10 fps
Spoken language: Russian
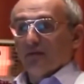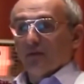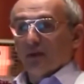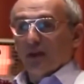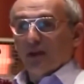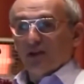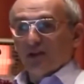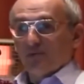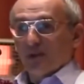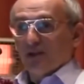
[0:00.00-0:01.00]
ну тогда
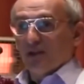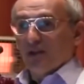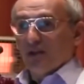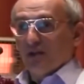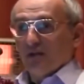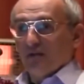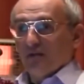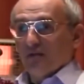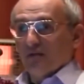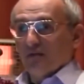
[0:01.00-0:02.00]
ешь испражнения.
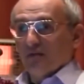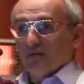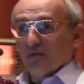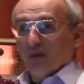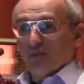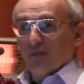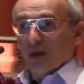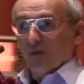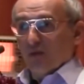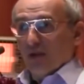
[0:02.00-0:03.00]
Там
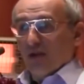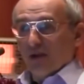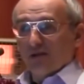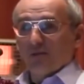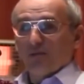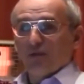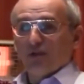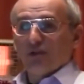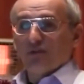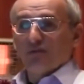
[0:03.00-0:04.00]
калорий гораздо
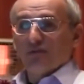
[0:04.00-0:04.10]
больше.